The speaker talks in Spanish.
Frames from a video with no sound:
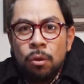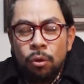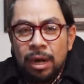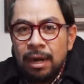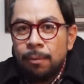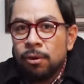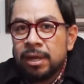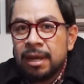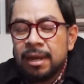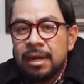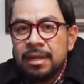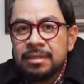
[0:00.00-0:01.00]
o la labor que
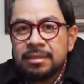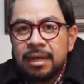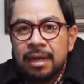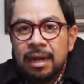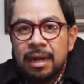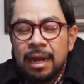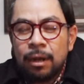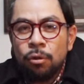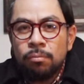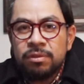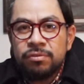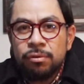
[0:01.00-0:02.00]
realiza la
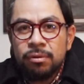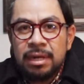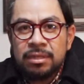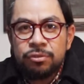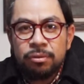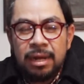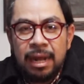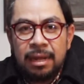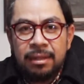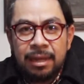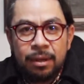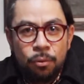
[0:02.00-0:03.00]
Comisión Nacional de